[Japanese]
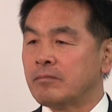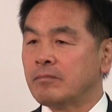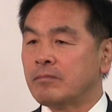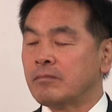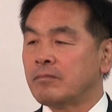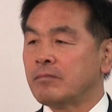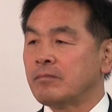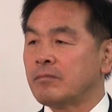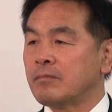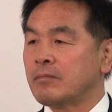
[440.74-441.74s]
現地を出
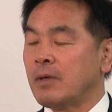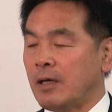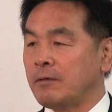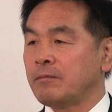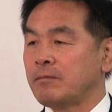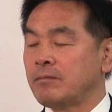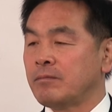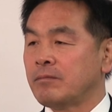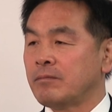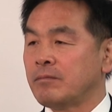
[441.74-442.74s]
たいという意
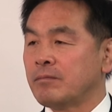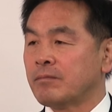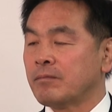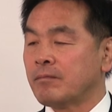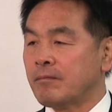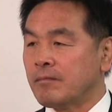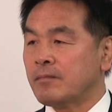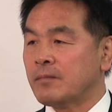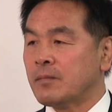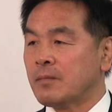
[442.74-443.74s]
見ございましたけれども、こ
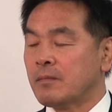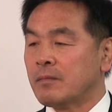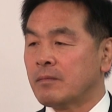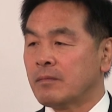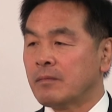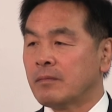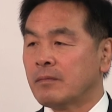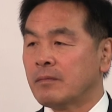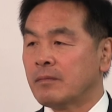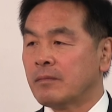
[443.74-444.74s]
れ
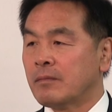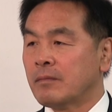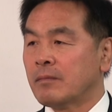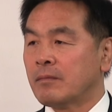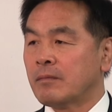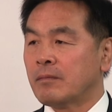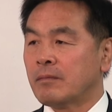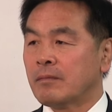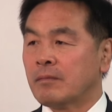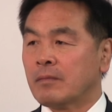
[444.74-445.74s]
に関して大臣もしな
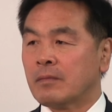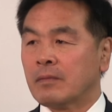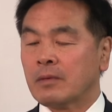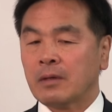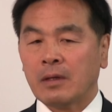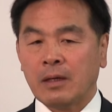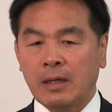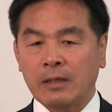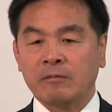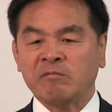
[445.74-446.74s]
いからご指摘くだ
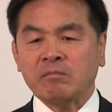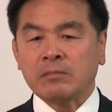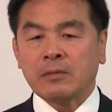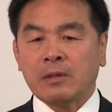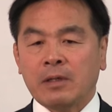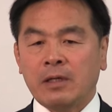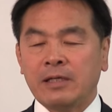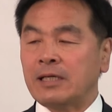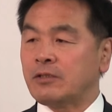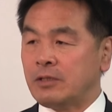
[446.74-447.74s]
さい。
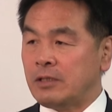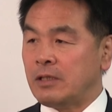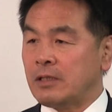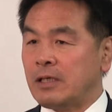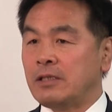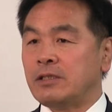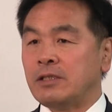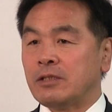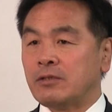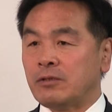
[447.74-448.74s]
2月に現
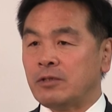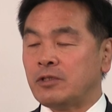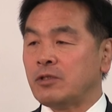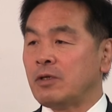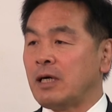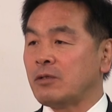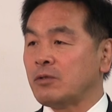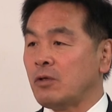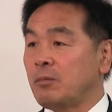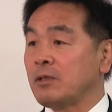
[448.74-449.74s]
地に行く必要がある
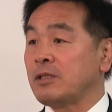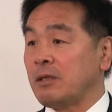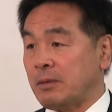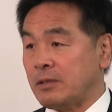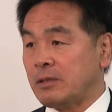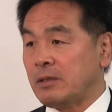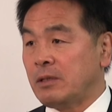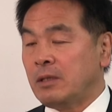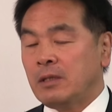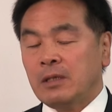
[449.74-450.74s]
と思っています。
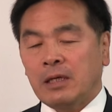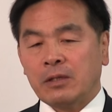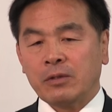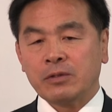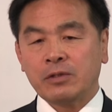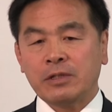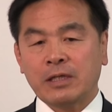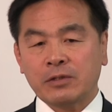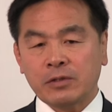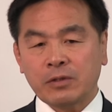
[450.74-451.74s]
12
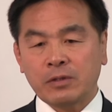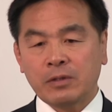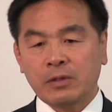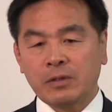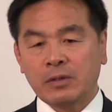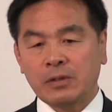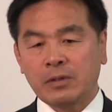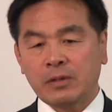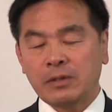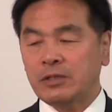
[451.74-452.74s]
月
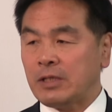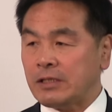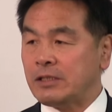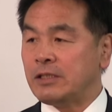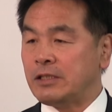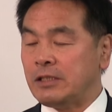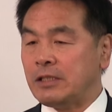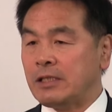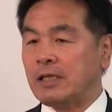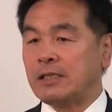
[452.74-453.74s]
28日
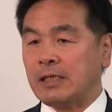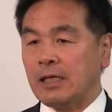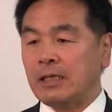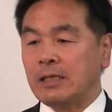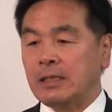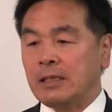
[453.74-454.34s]
に第1回、